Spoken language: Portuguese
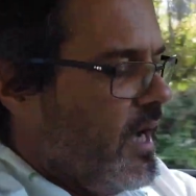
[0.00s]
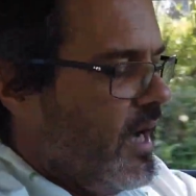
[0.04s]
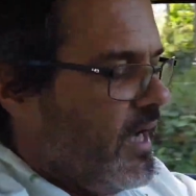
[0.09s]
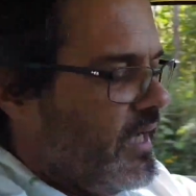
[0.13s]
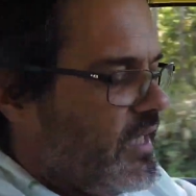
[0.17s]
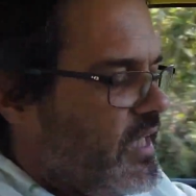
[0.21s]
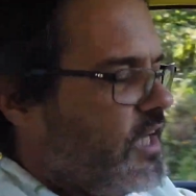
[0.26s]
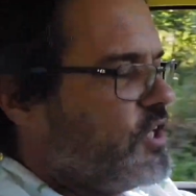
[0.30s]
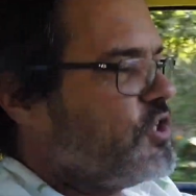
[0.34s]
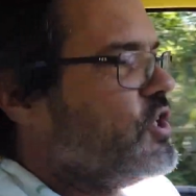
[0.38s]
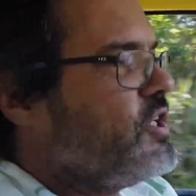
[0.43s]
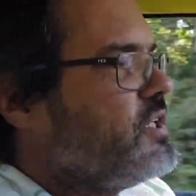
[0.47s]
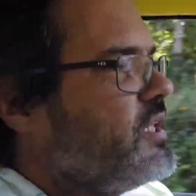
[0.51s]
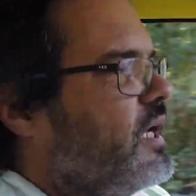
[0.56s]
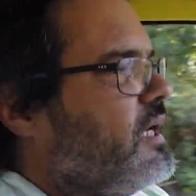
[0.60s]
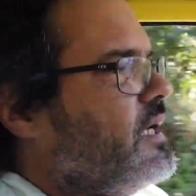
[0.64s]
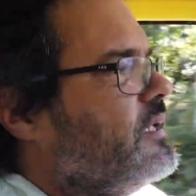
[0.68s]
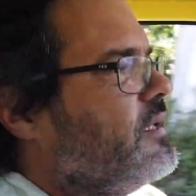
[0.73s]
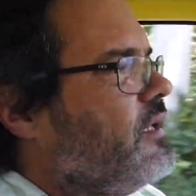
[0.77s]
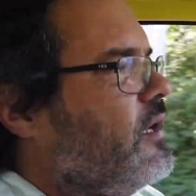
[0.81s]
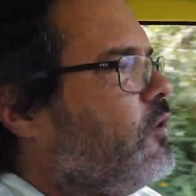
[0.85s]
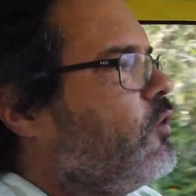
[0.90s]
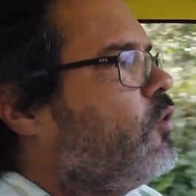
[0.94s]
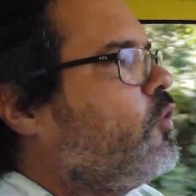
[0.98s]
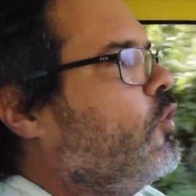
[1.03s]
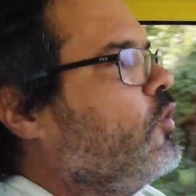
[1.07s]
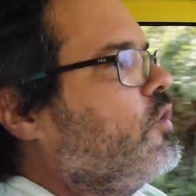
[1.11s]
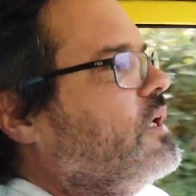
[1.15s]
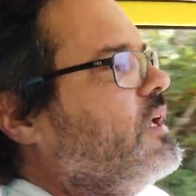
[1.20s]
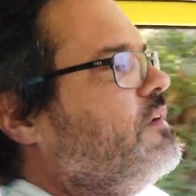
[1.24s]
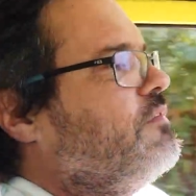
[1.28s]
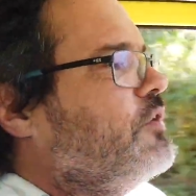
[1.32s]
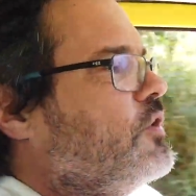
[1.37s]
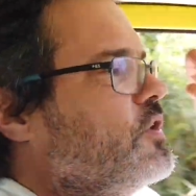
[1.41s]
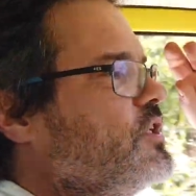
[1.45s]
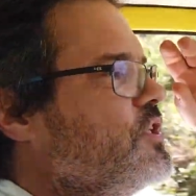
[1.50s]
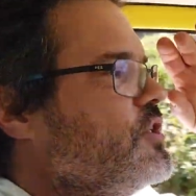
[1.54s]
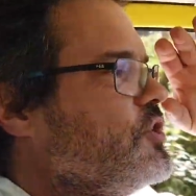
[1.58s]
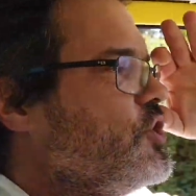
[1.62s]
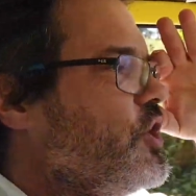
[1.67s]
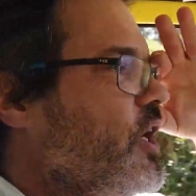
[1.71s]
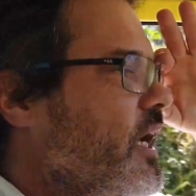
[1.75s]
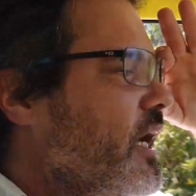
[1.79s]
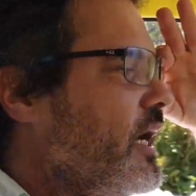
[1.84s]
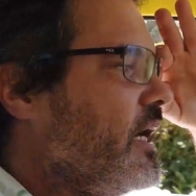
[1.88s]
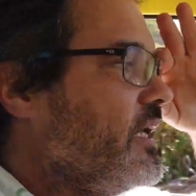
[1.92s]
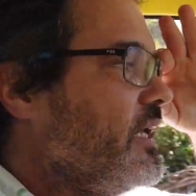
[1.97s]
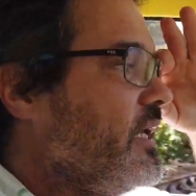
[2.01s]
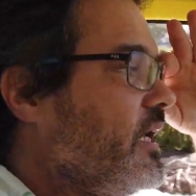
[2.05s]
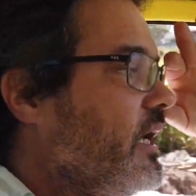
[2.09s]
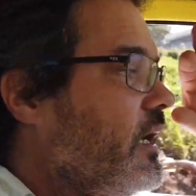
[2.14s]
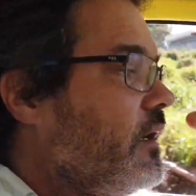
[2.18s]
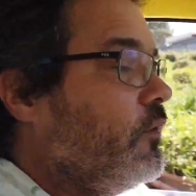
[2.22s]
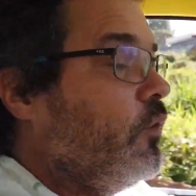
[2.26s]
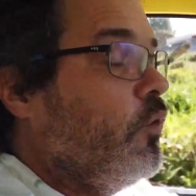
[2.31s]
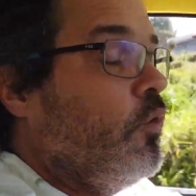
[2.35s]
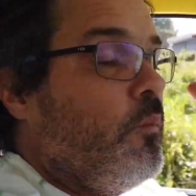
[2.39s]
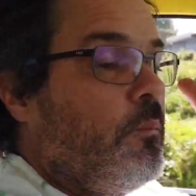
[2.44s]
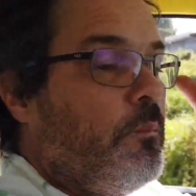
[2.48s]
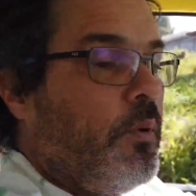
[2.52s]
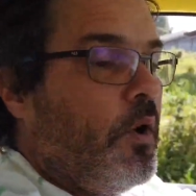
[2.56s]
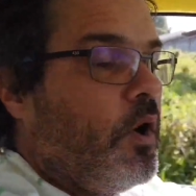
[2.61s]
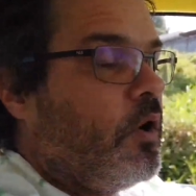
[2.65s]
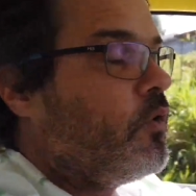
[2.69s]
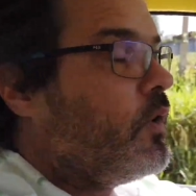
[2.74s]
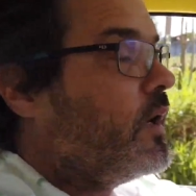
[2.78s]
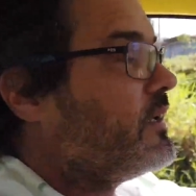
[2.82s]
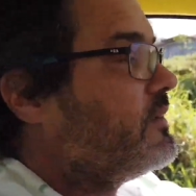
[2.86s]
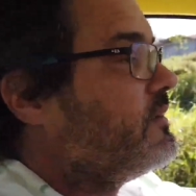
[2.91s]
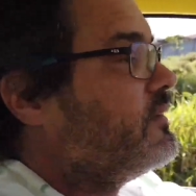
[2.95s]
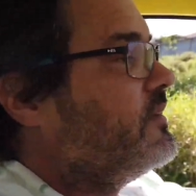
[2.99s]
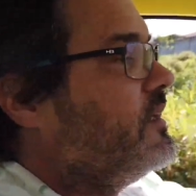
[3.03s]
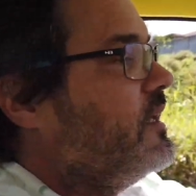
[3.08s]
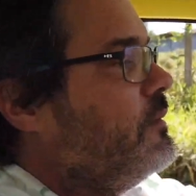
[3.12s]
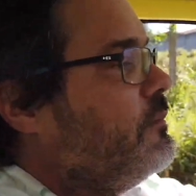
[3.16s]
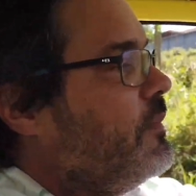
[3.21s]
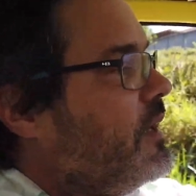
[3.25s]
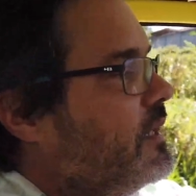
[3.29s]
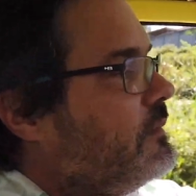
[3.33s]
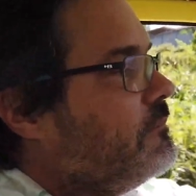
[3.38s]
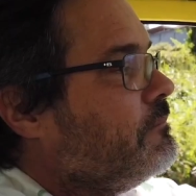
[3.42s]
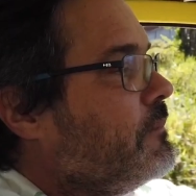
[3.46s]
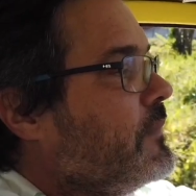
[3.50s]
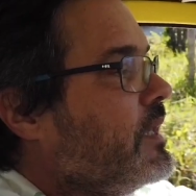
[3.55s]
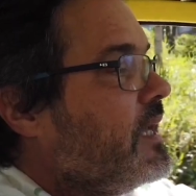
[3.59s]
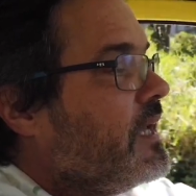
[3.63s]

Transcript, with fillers: Aqui a gente está lidando com um nível de engenharia um pouco acima